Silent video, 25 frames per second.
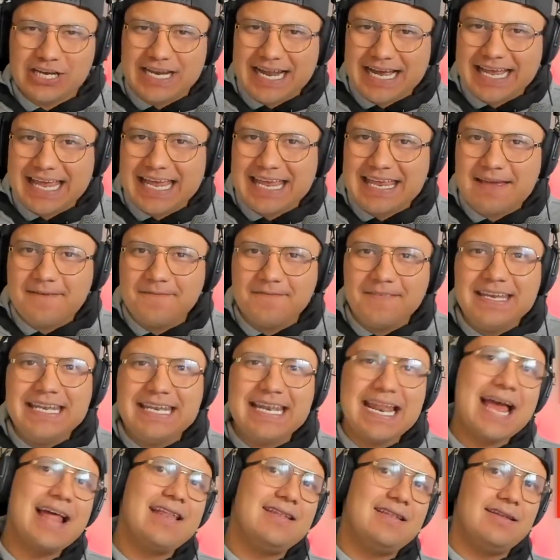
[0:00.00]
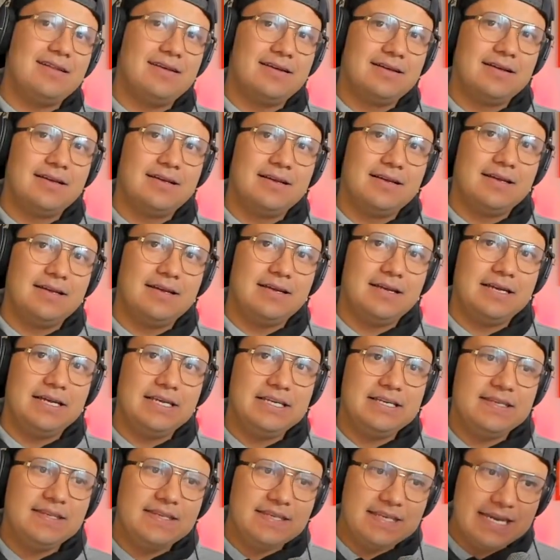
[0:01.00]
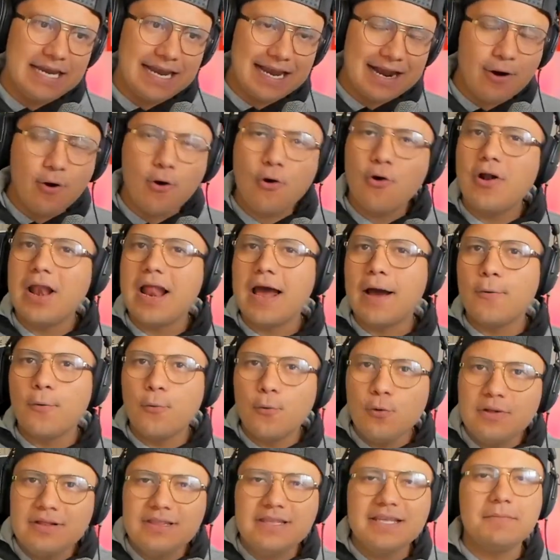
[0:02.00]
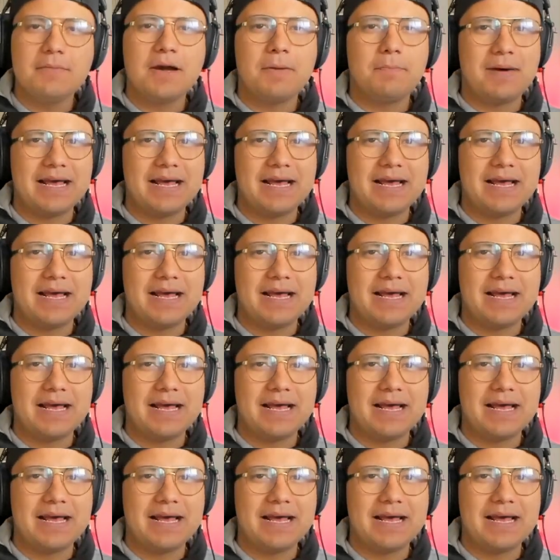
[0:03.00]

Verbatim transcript: en aquella final, llegó la última